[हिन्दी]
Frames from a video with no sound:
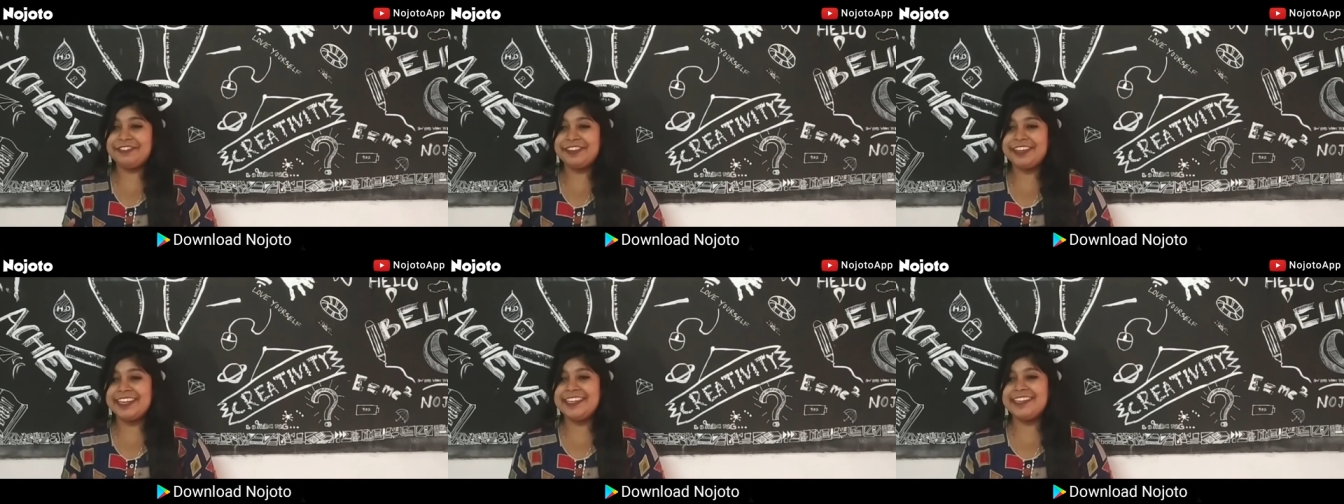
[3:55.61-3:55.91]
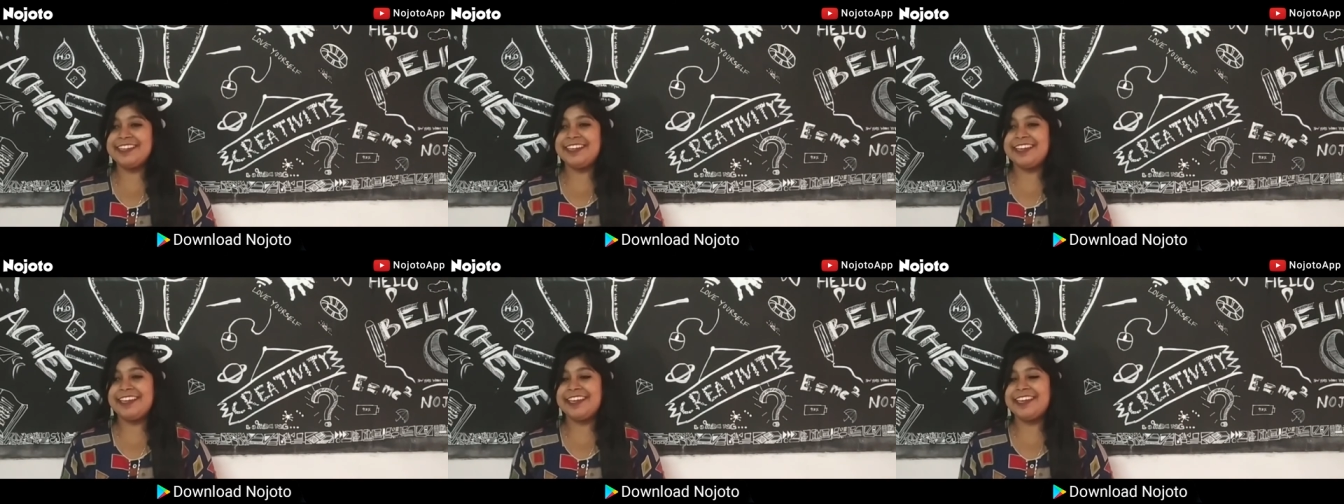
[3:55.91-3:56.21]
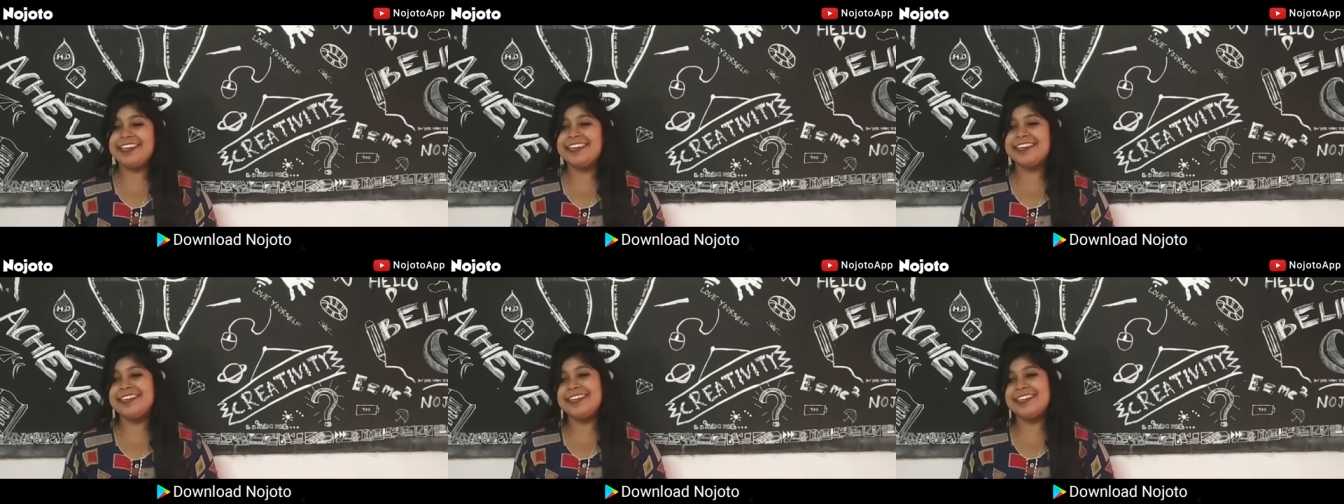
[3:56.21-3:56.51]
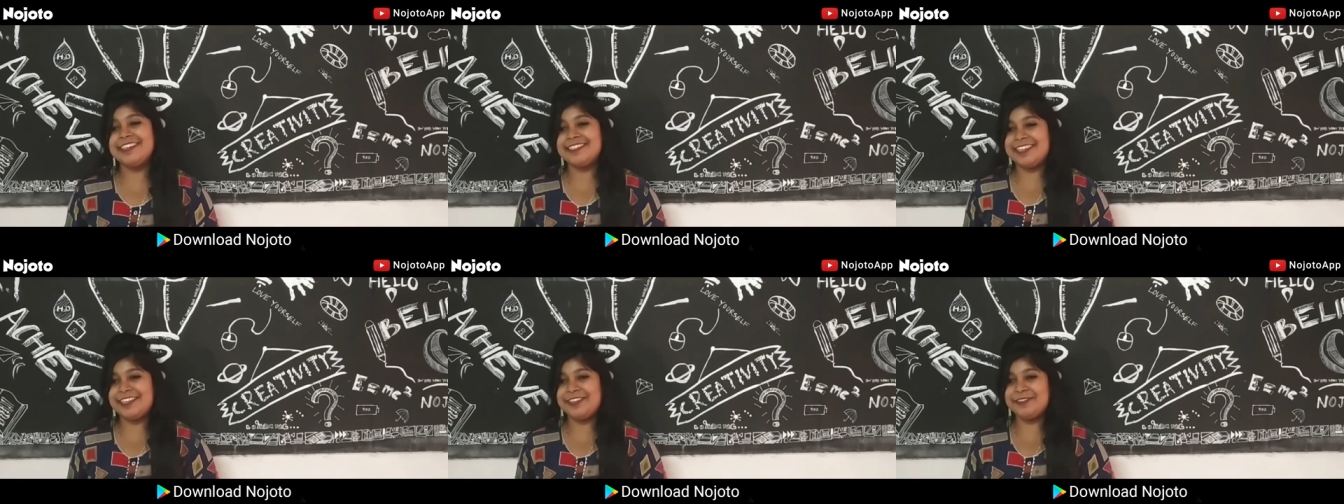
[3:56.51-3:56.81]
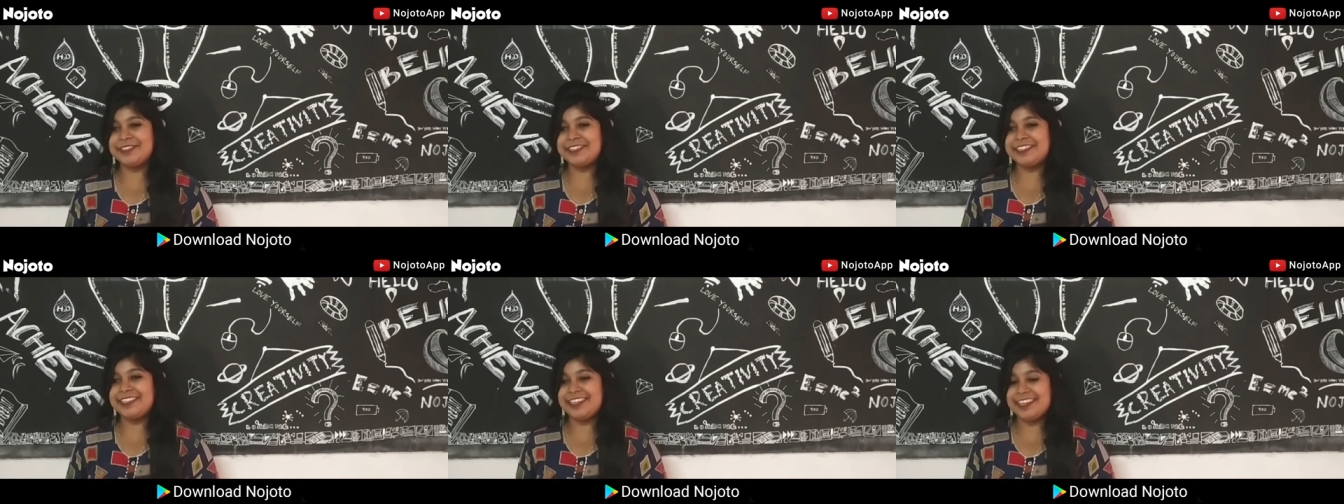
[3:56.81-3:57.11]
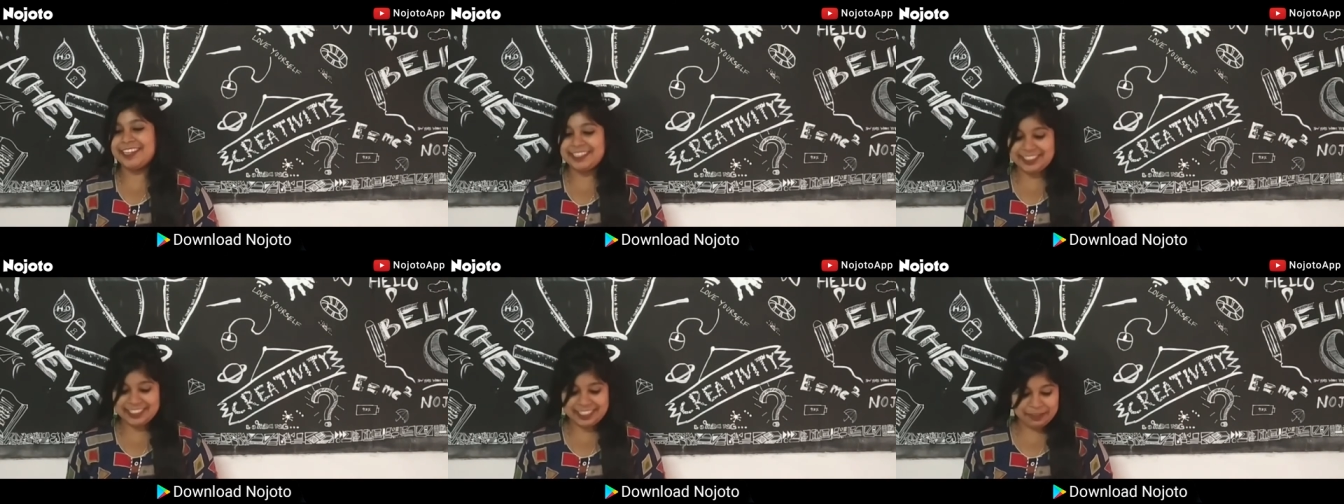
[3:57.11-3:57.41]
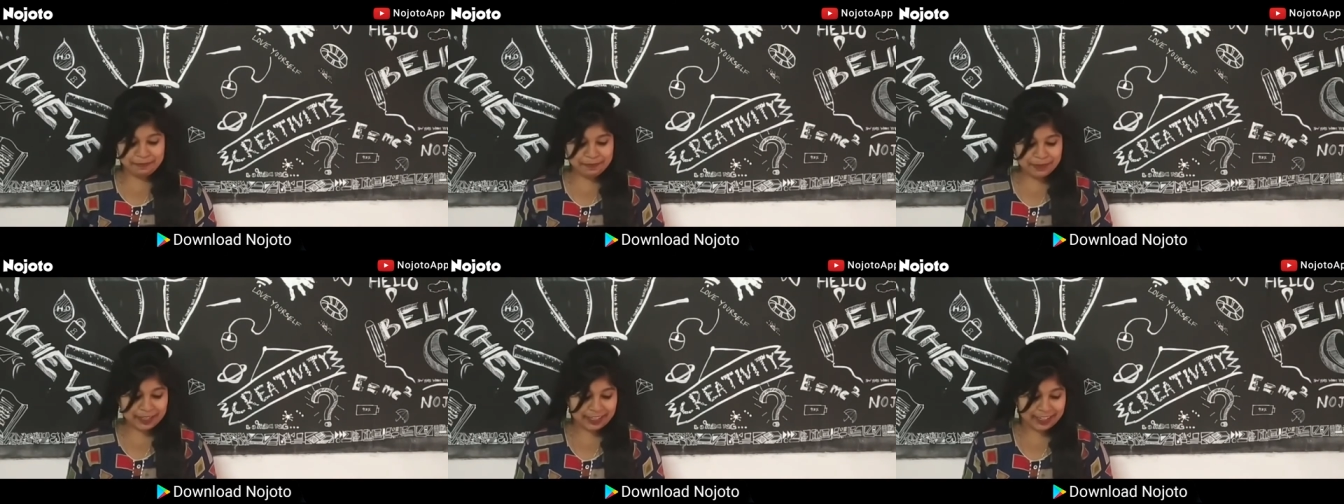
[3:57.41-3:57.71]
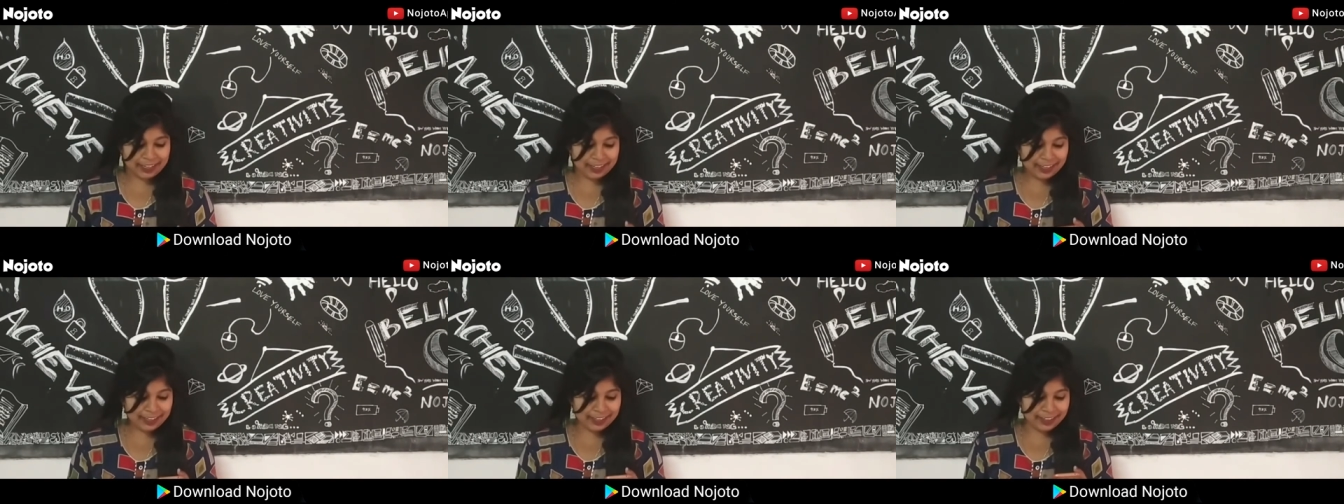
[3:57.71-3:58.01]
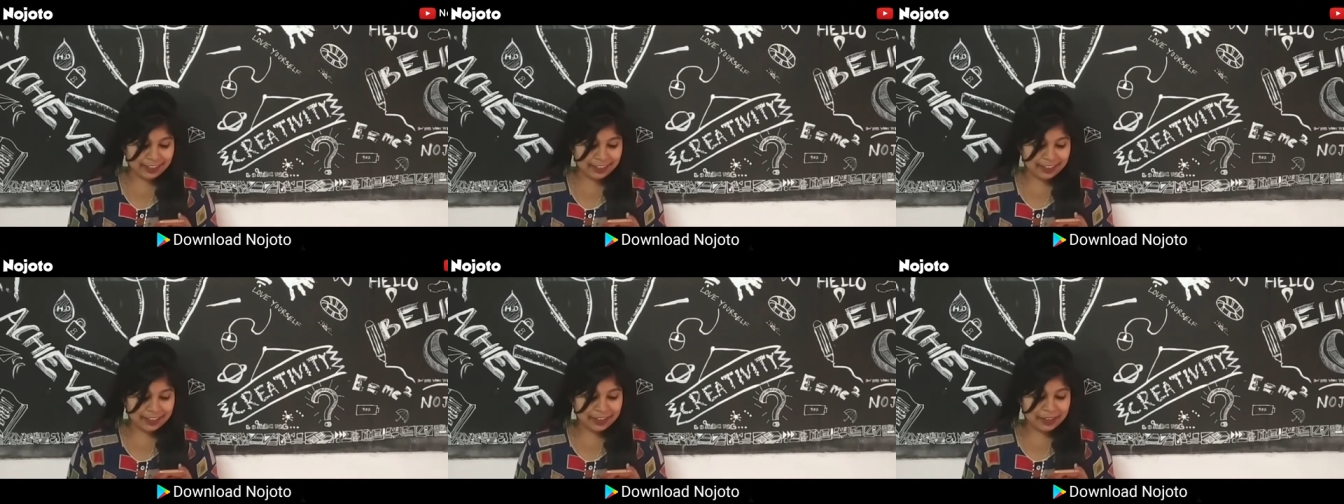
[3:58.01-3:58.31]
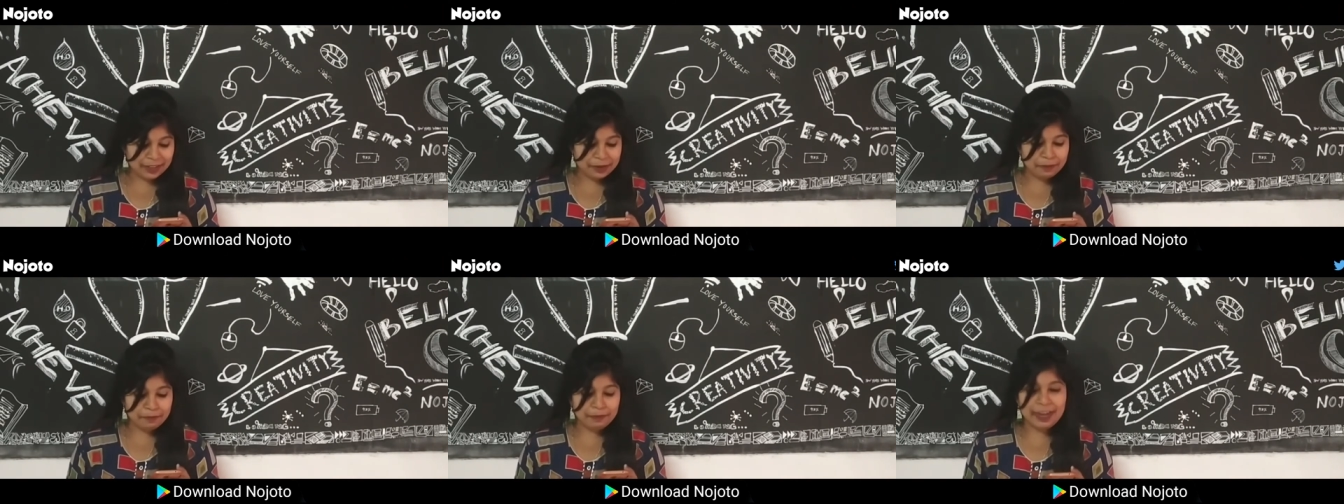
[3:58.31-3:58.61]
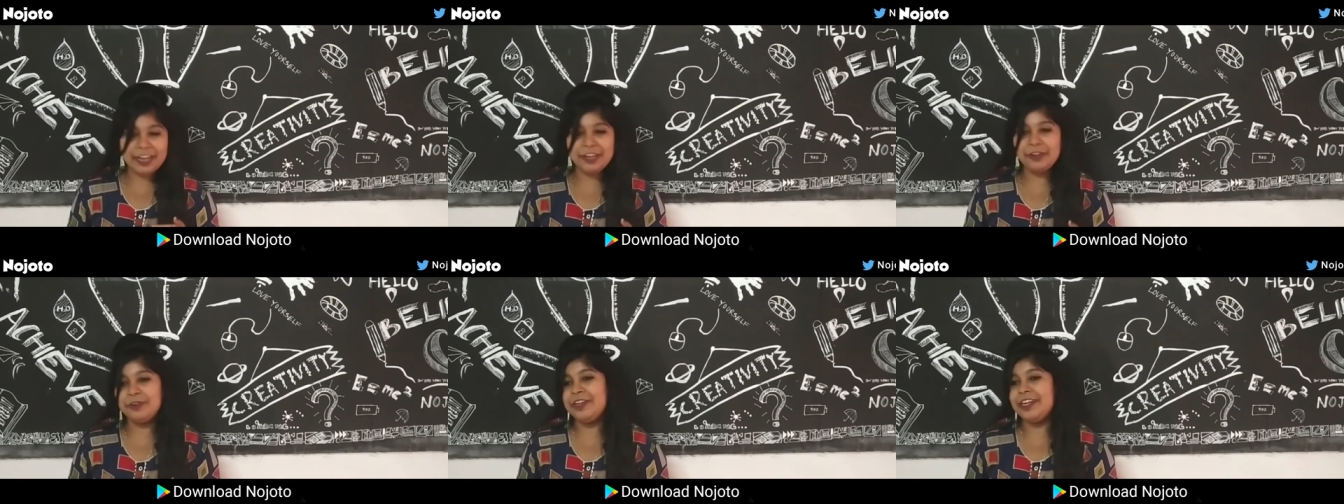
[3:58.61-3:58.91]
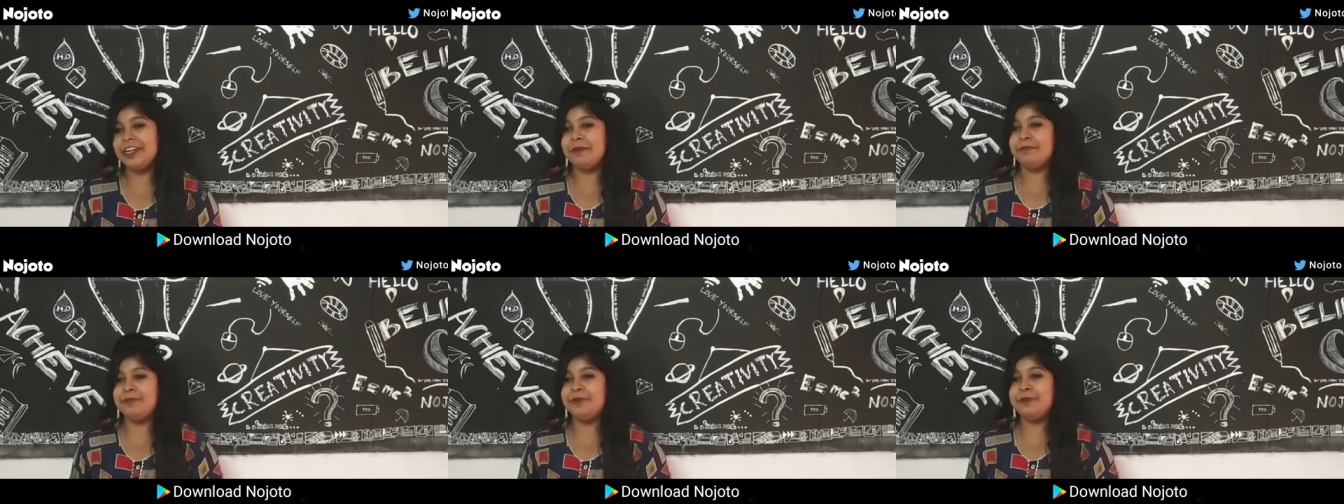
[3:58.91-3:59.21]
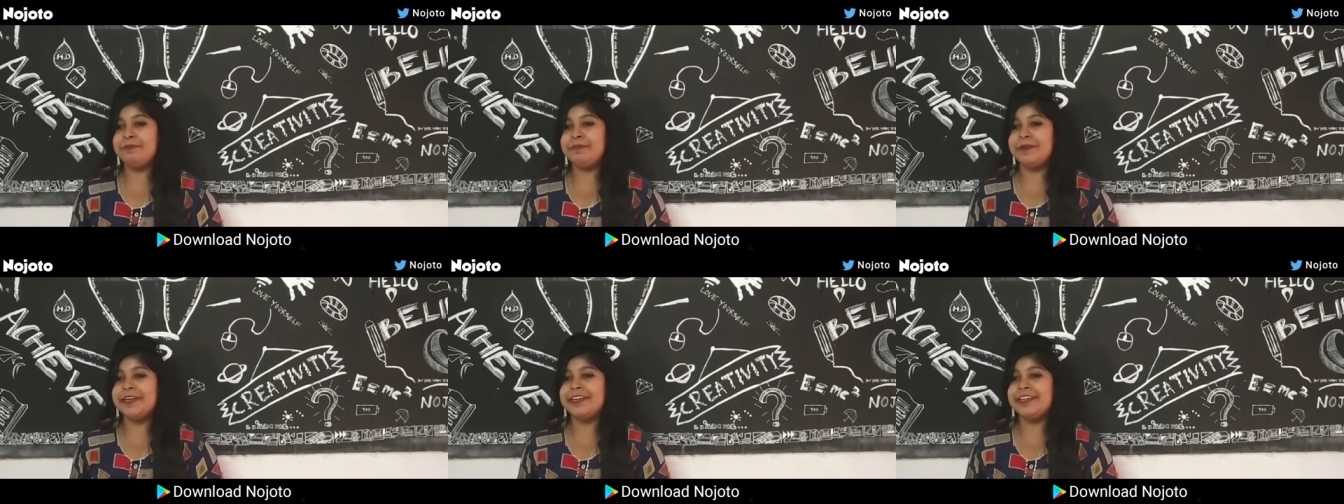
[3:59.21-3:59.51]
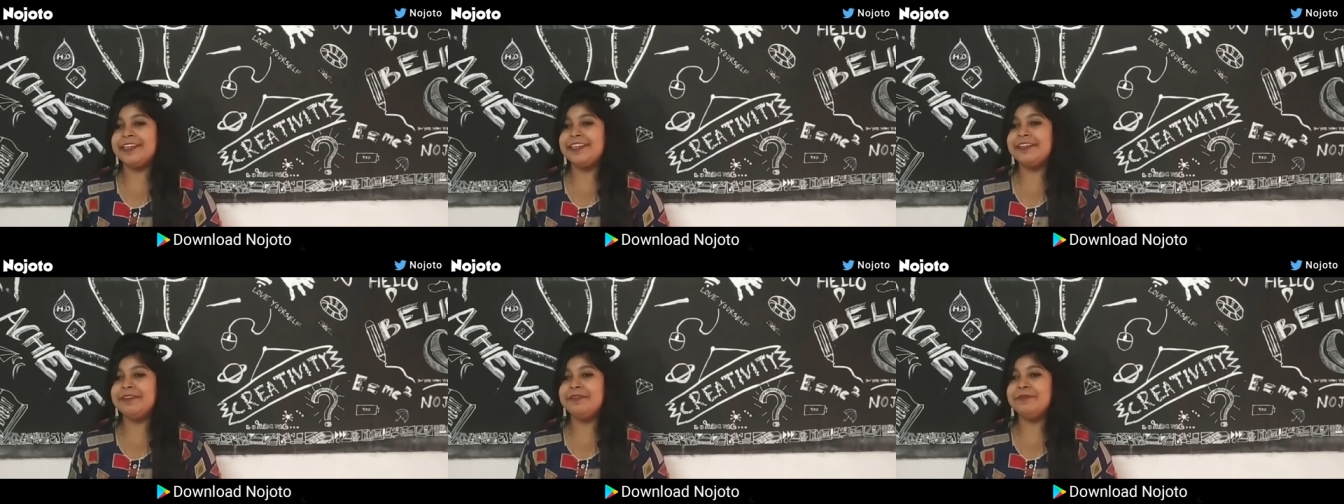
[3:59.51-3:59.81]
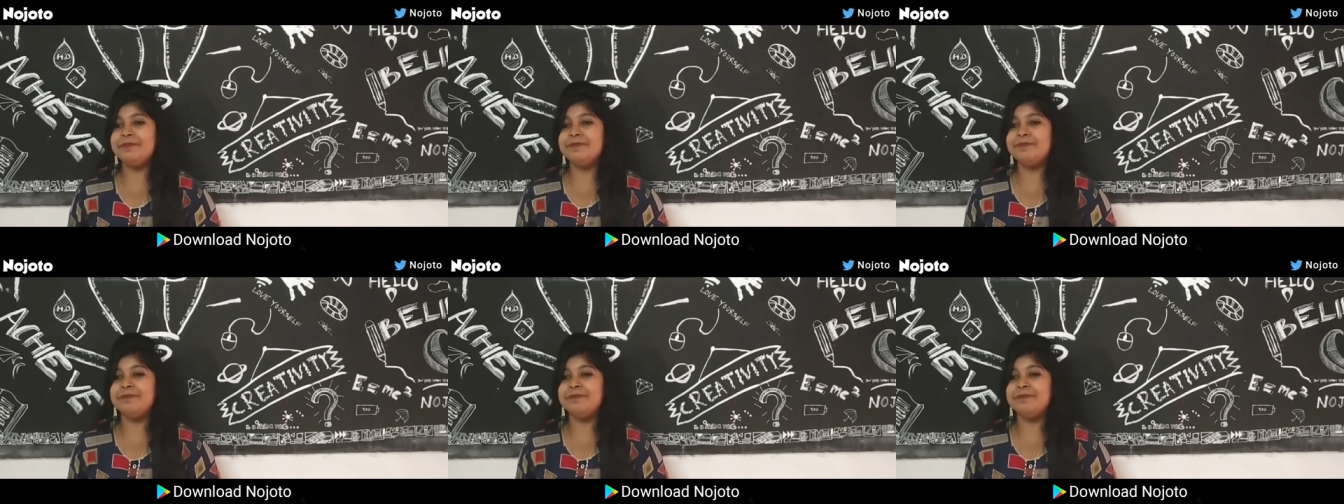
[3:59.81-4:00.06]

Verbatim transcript: फेर ले एक नज़र उसकी हंसी पर मानो लबों पर